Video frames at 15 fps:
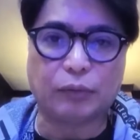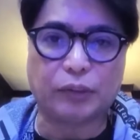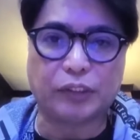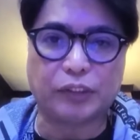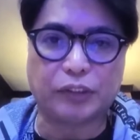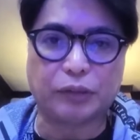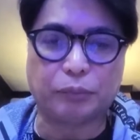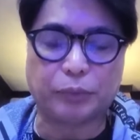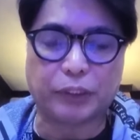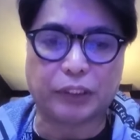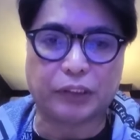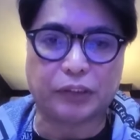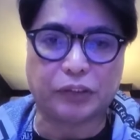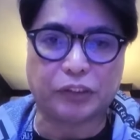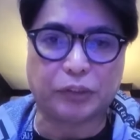sa
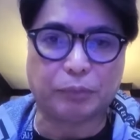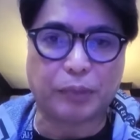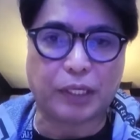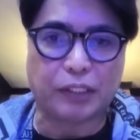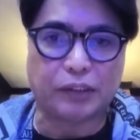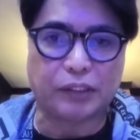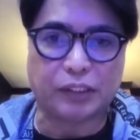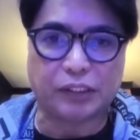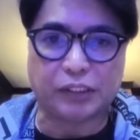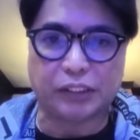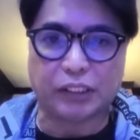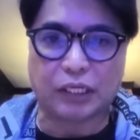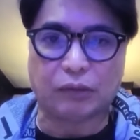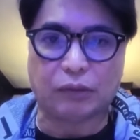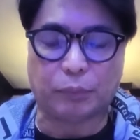Japan na nasaktan
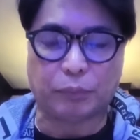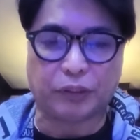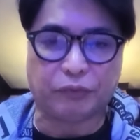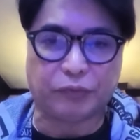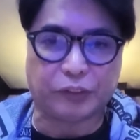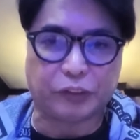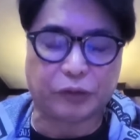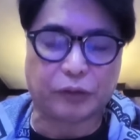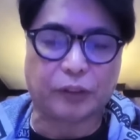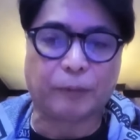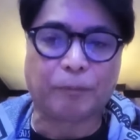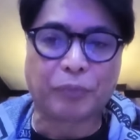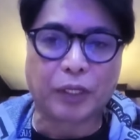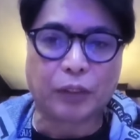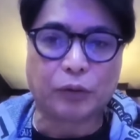o nadisgrasya
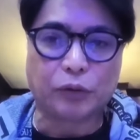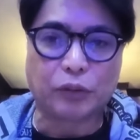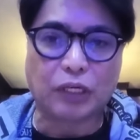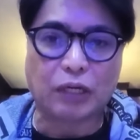matapos